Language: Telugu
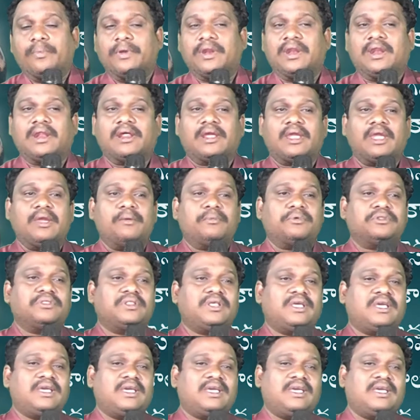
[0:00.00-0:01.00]
పిల్లలకి
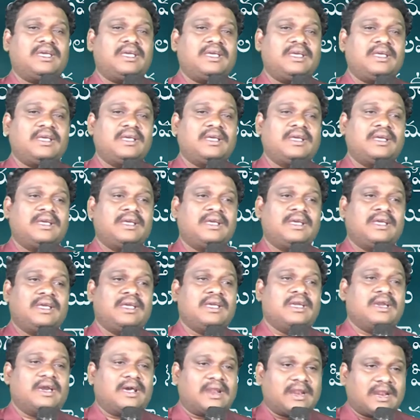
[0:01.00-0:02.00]
ఏముంది
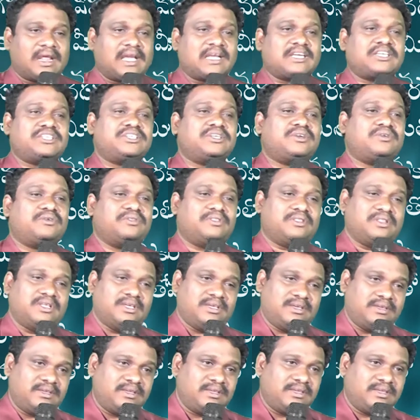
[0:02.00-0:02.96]
రక్షణ ఉంది